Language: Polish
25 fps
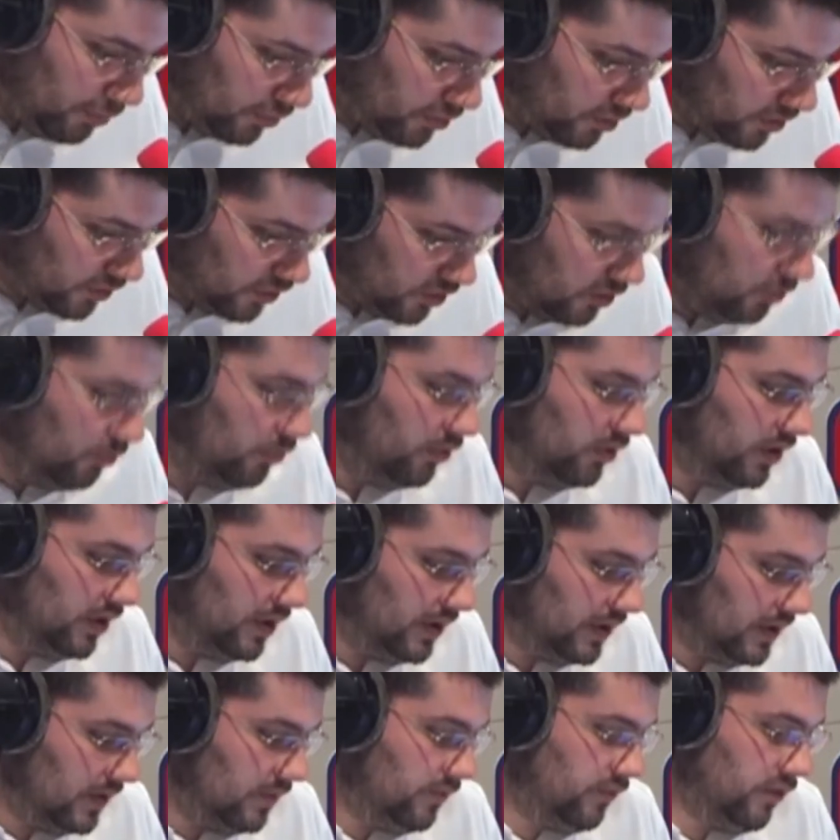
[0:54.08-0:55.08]

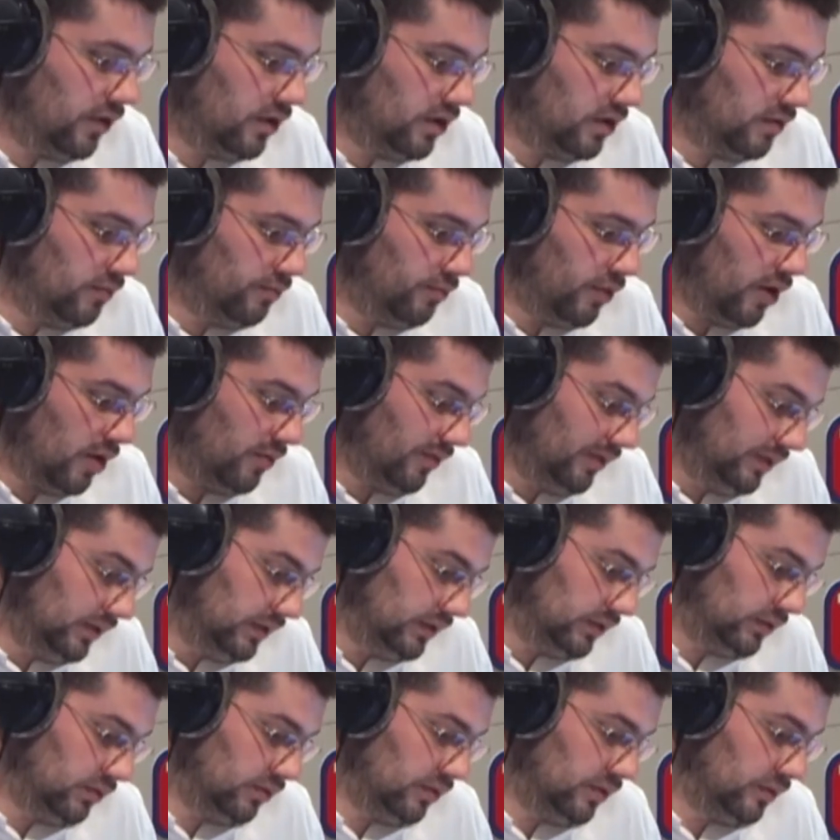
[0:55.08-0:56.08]
podtrzymuje swój
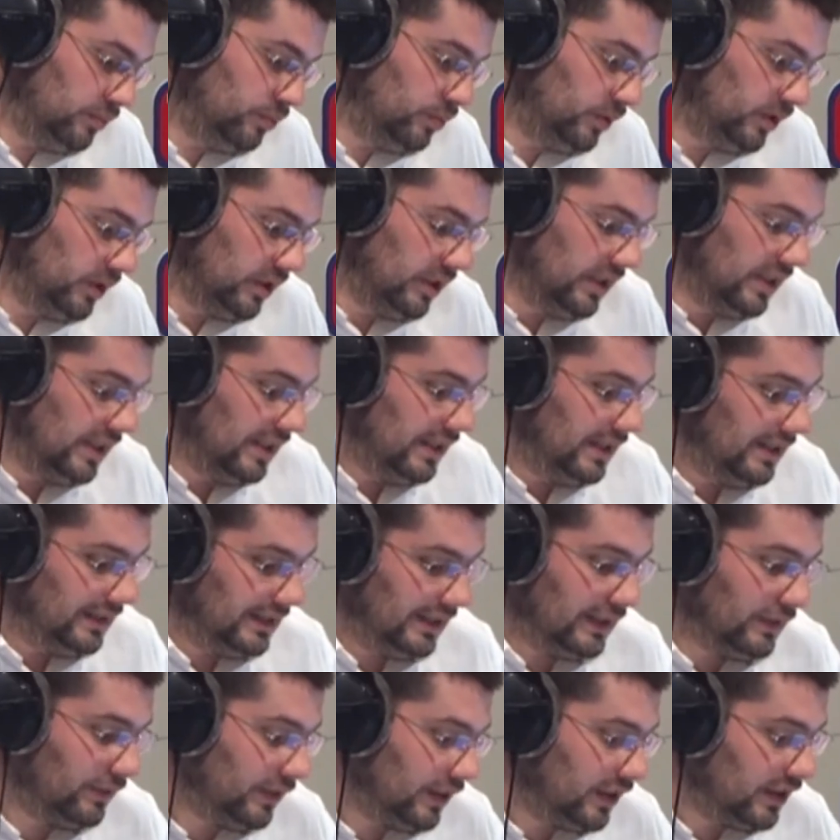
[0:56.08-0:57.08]
pomysł, by
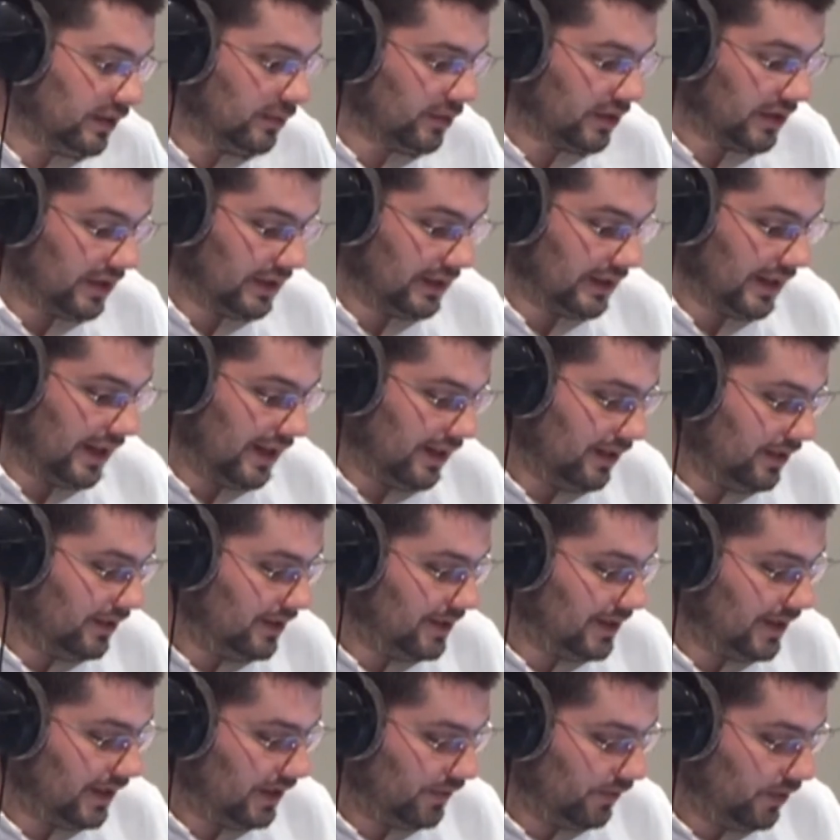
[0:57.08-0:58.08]
ten wiek
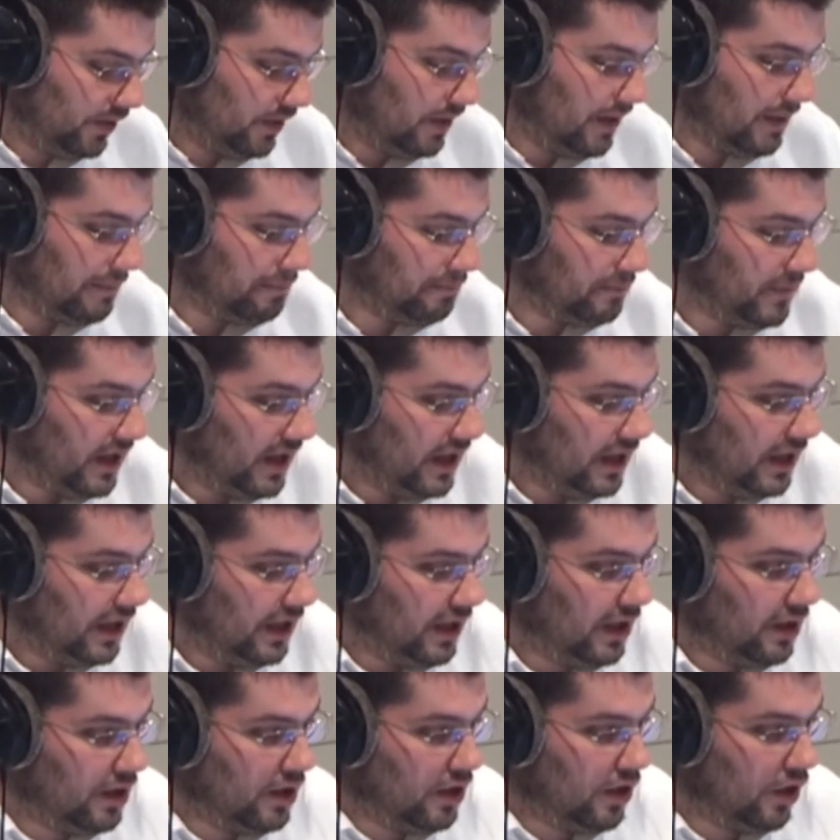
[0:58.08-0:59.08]
emerytalny za chwilę
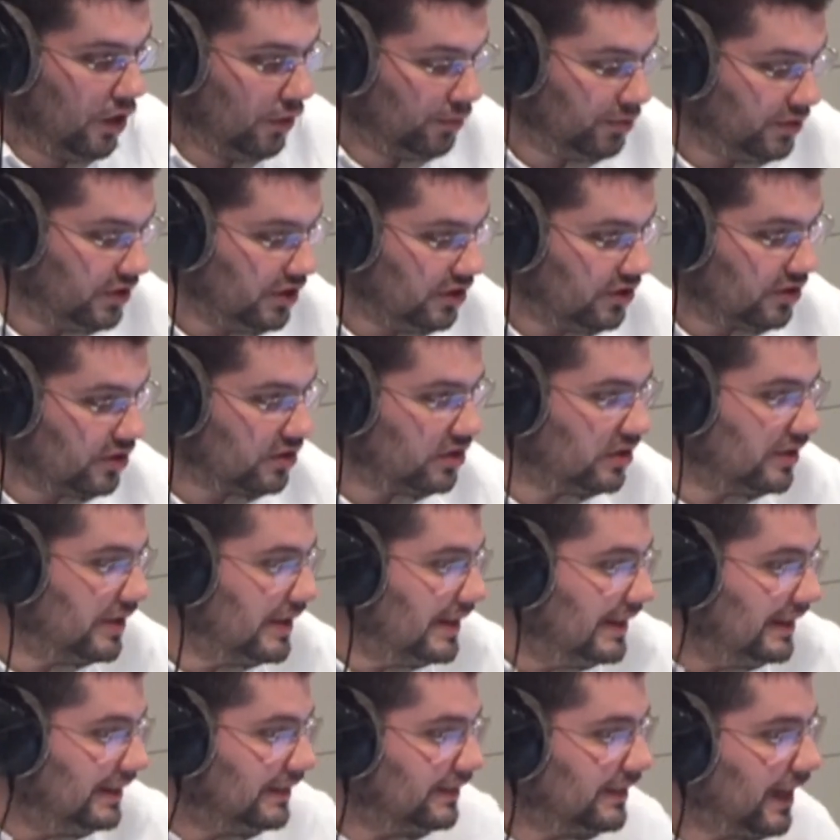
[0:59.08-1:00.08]
obniżyć.
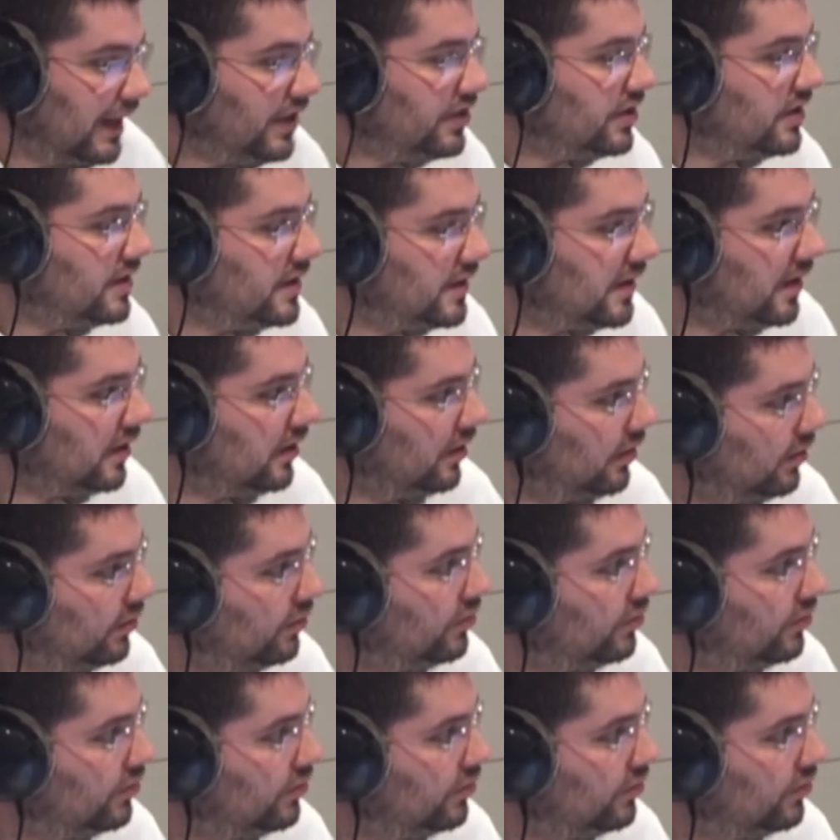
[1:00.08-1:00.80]
Da się z tego